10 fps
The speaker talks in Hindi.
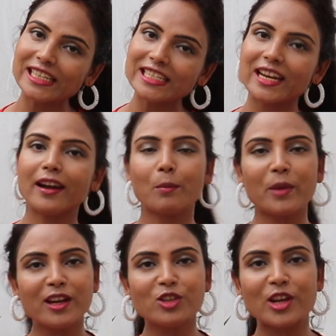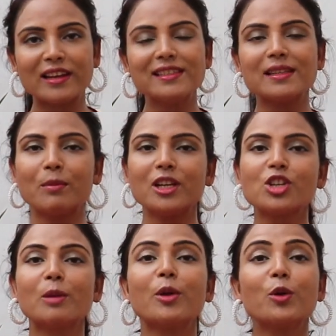कीजिए एंड मेरे चैनल सिंपली
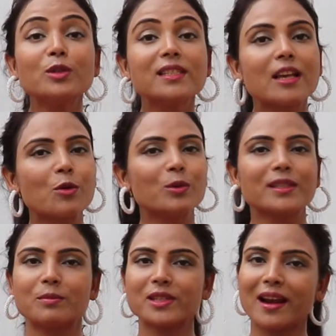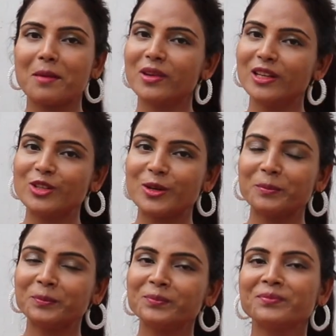शिल्पी को ज़रूर सब्सक्राइब कीजिए
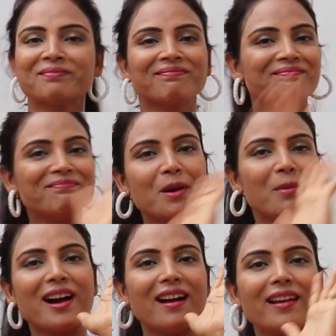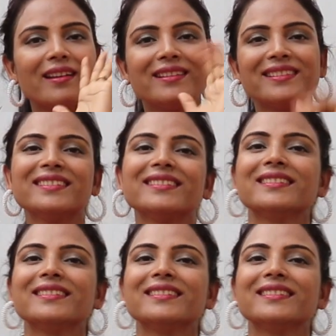बाय बाय